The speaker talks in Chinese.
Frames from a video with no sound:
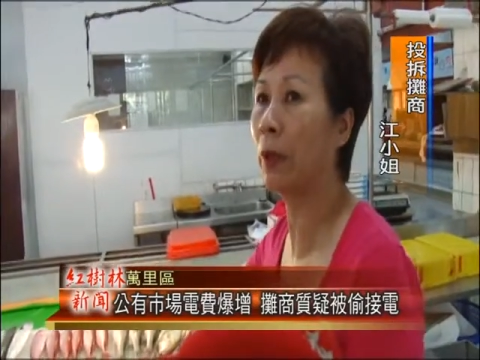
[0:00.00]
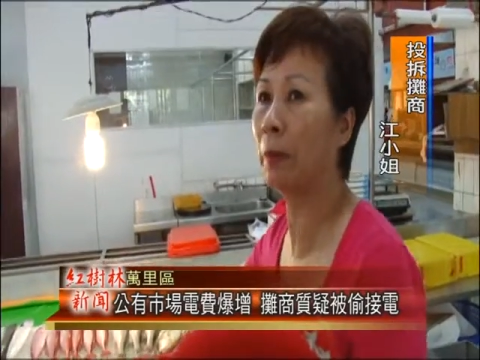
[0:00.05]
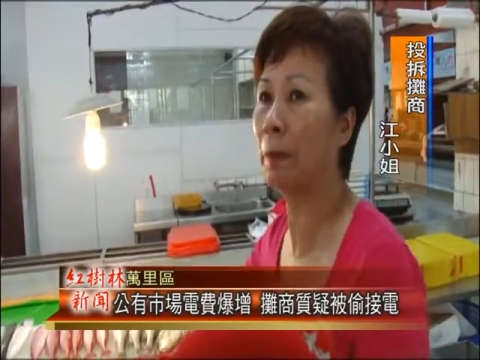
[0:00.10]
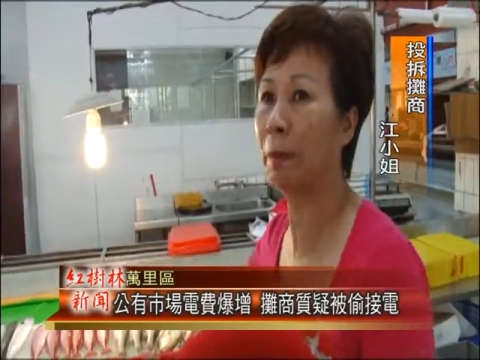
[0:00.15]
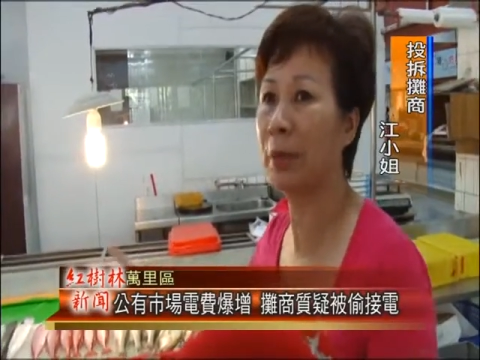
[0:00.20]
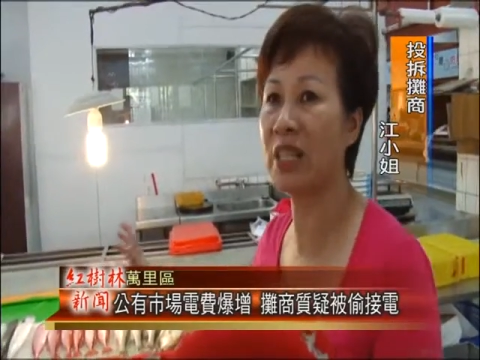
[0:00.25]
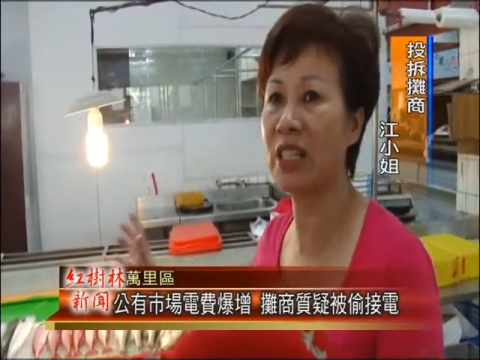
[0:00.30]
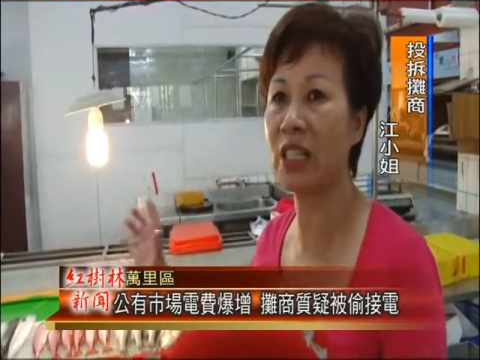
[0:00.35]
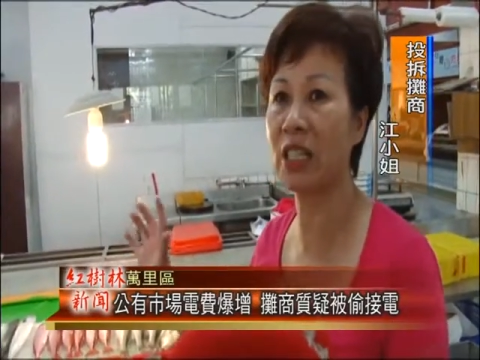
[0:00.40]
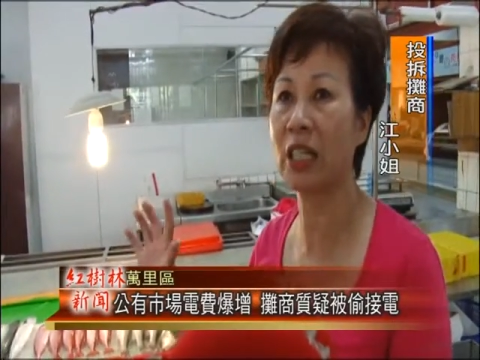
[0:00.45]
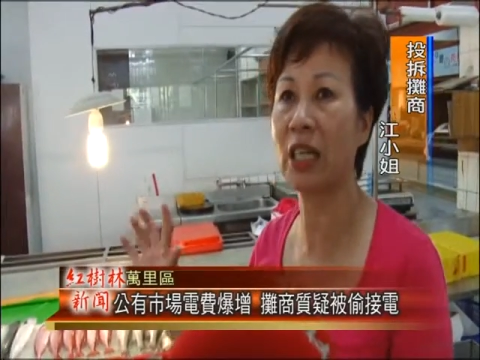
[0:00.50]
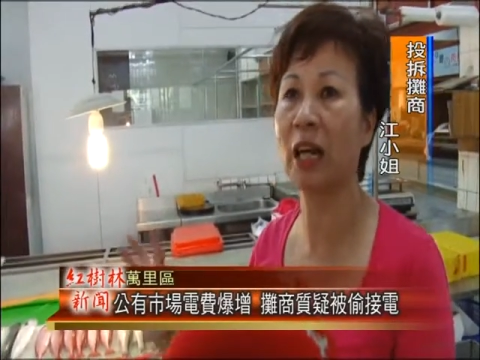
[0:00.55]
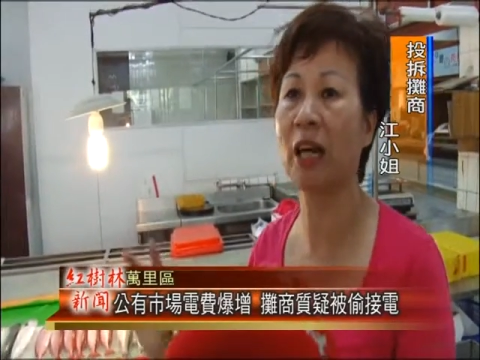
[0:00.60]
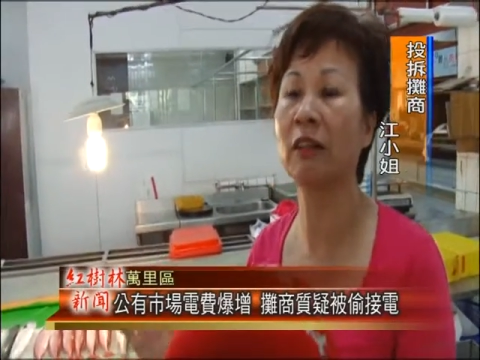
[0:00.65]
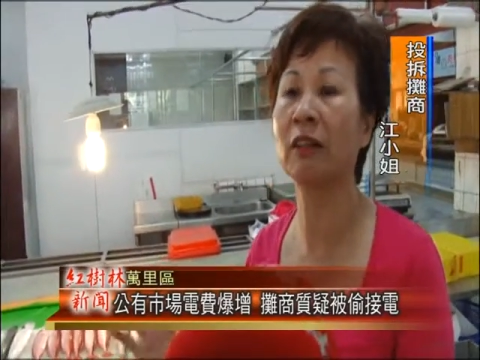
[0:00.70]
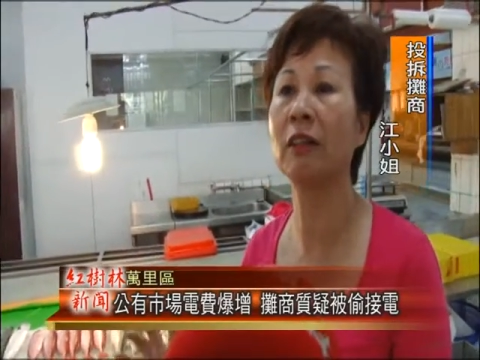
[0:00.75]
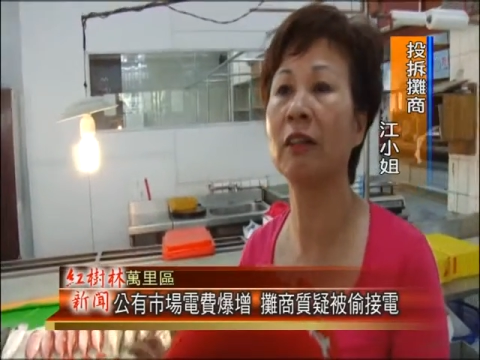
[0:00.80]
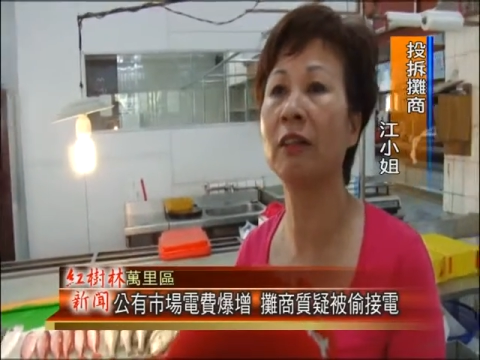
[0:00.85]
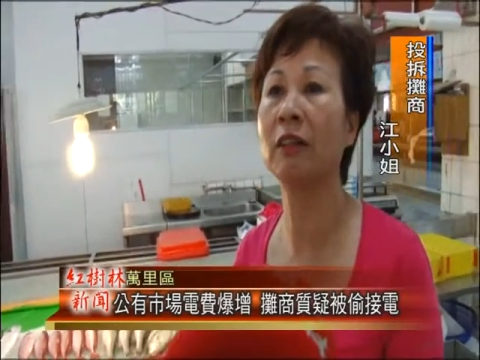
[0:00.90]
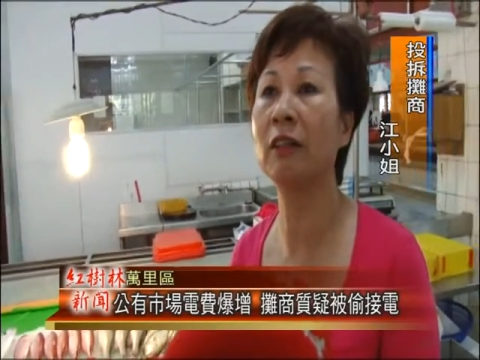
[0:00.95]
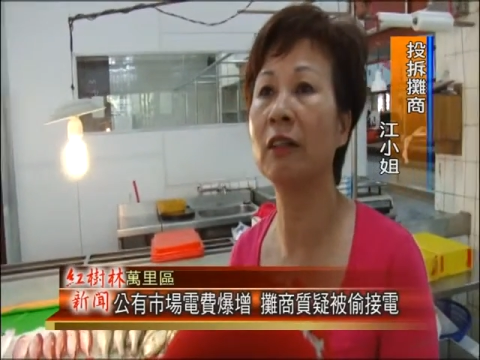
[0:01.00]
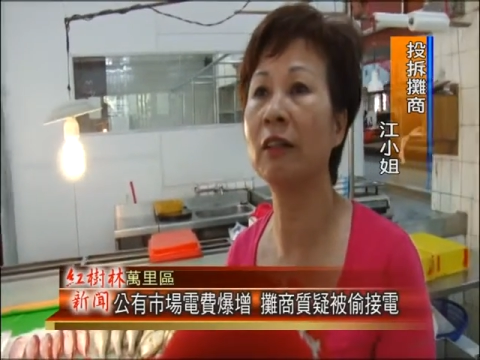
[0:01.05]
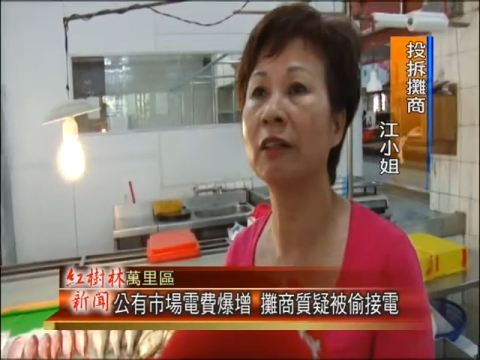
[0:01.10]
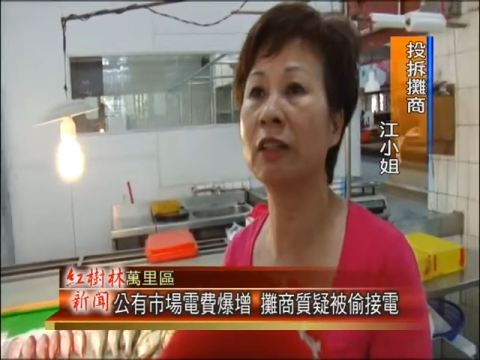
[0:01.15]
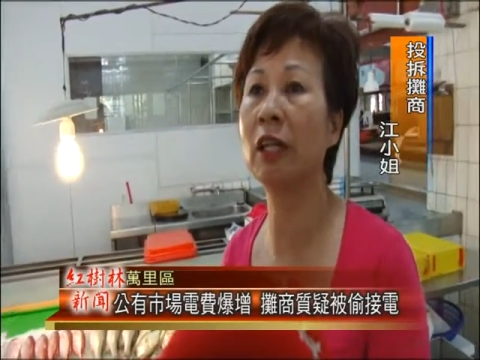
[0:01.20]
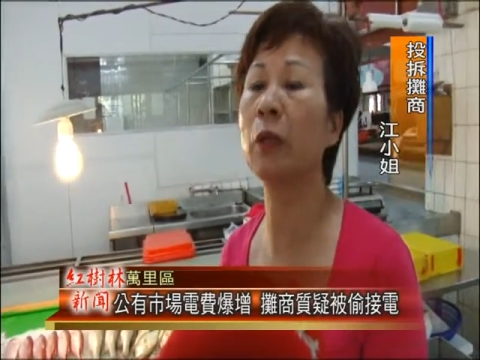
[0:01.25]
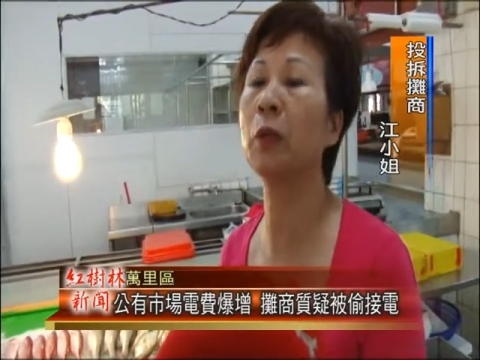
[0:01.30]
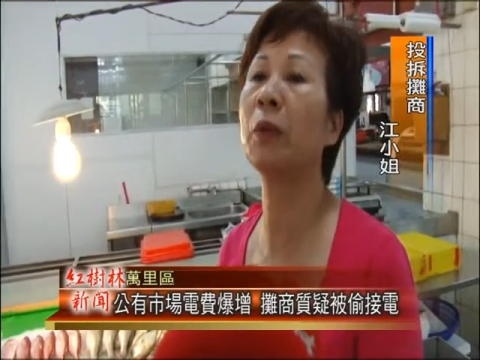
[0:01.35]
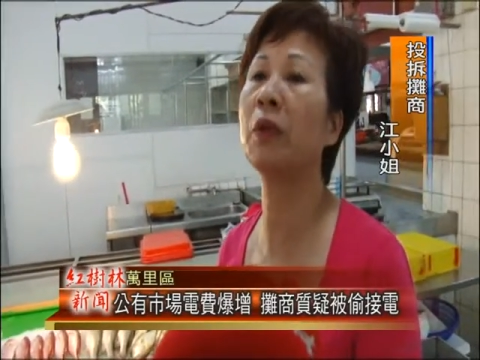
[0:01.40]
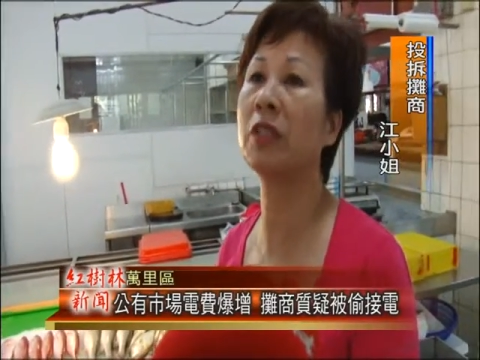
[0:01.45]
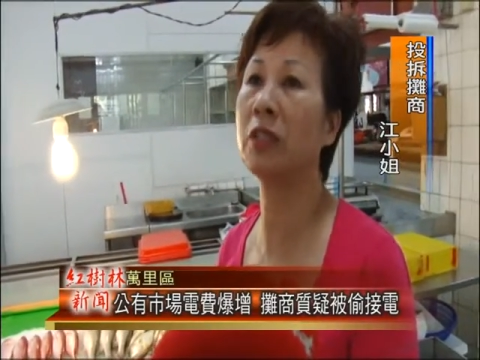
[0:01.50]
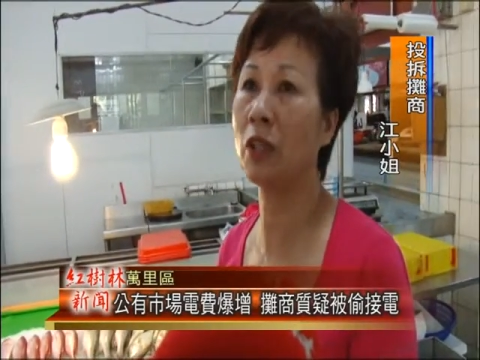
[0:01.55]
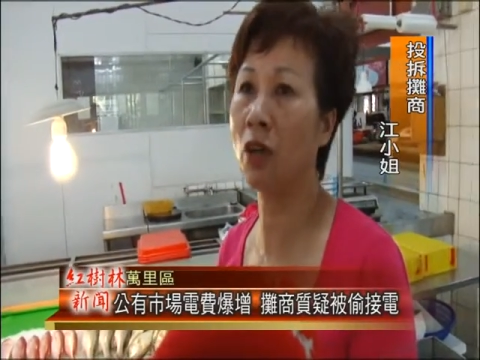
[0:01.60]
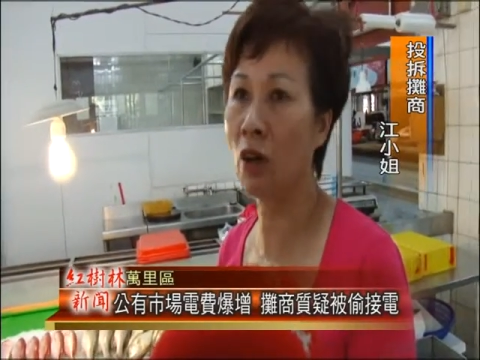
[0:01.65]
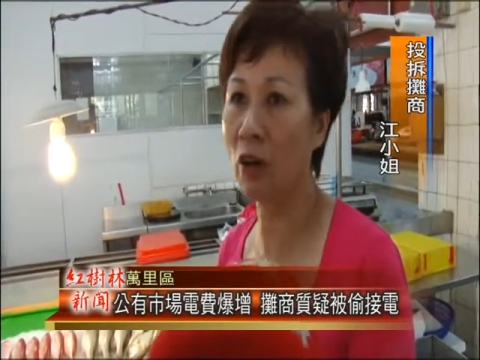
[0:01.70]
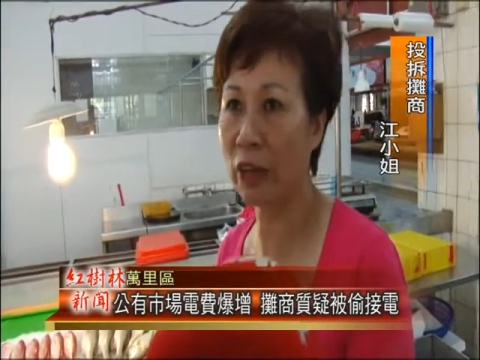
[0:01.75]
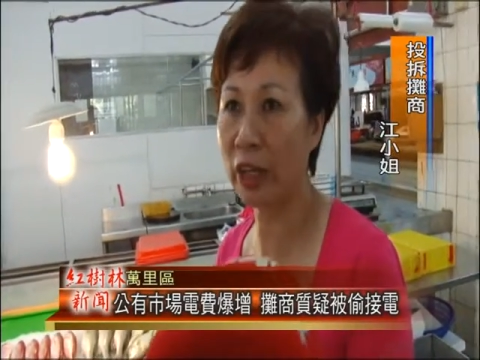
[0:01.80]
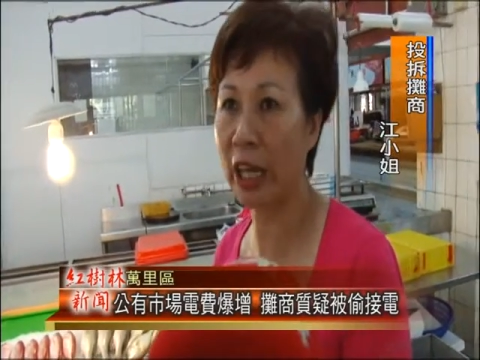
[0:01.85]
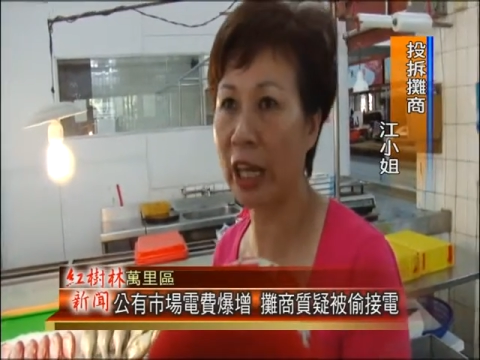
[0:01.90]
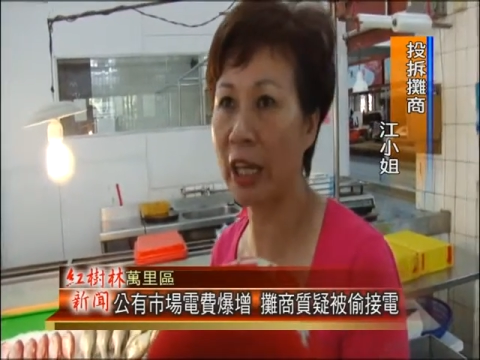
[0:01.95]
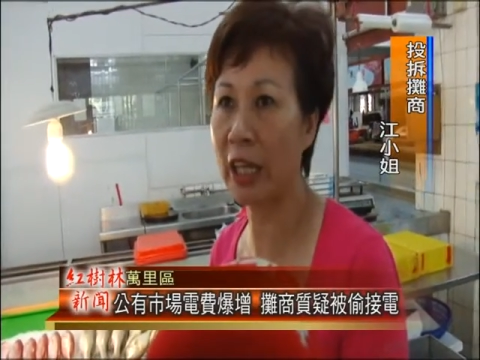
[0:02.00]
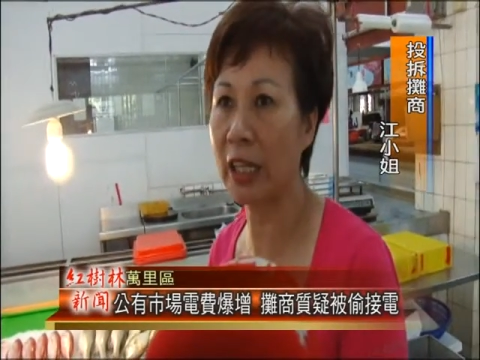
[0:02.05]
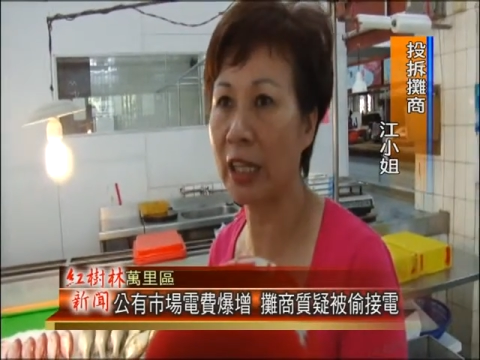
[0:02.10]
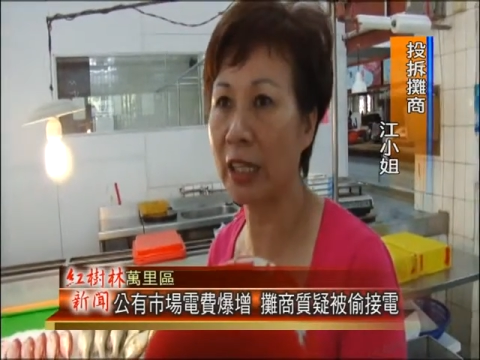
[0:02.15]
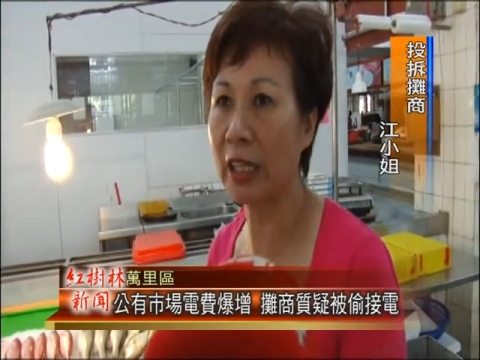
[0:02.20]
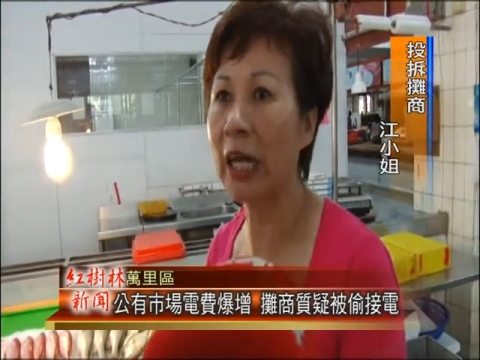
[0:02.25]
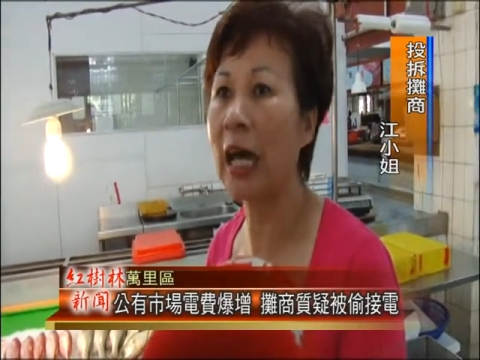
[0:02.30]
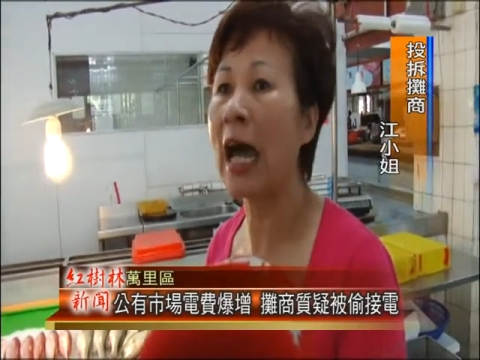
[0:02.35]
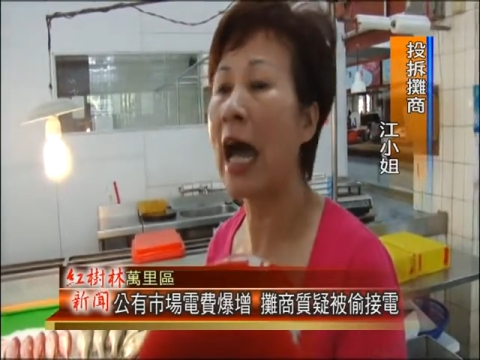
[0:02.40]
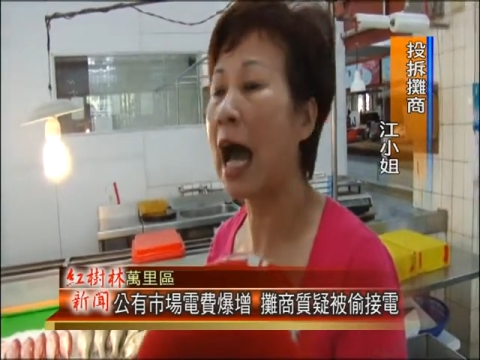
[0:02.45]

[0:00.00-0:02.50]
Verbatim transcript: 位冰箱电费就 OK 了。